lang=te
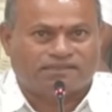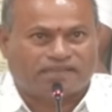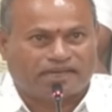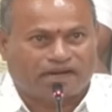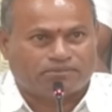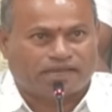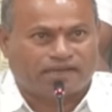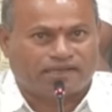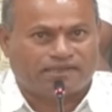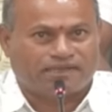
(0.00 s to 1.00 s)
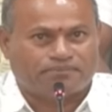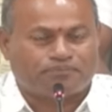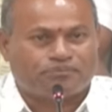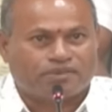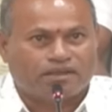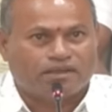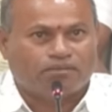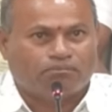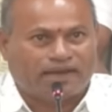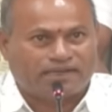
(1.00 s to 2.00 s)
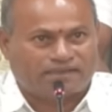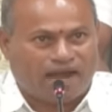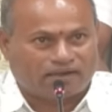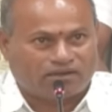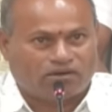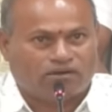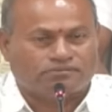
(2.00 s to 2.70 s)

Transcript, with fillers: చేయడం జరిగింది మరి దాంట్లో